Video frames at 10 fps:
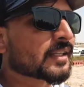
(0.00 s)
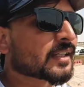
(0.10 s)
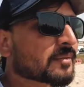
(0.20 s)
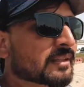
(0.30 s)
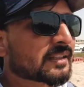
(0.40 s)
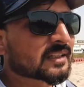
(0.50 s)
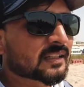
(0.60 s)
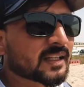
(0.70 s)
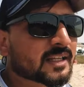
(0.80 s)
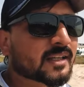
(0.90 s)
गर्मी इतनी
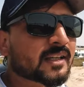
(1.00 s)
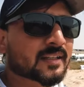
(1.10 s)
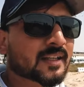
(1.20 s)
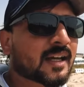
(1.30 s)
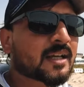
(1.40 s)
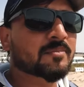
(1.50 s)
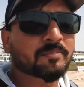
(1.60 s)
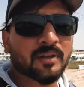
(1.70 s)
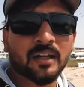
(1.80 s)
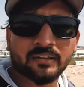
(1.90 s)
ज़्यादा है कि क्या
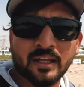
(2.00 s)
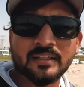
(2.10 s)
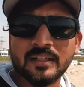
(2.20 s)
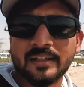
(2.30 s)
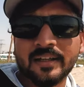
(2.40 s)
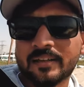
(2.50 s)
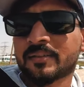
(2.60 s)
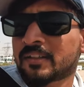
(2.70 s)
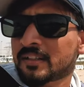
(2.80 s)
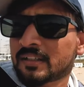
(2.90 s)
अंदाज़ा लगाएं
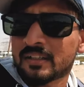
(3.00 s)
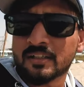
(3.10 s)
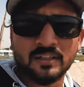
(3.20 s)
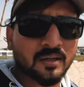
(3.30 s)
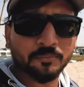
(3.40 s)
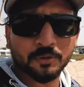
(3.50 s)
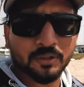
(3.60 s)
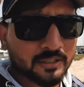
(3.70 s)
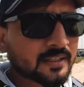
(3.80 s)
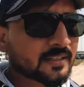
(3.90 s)
कम तो
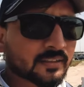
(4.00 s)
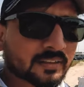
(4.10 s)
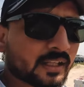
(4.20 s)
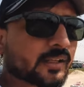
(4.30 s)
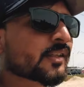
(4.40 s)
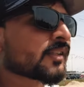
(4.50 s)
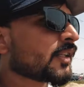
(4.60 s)
कर नहीं सकते हैं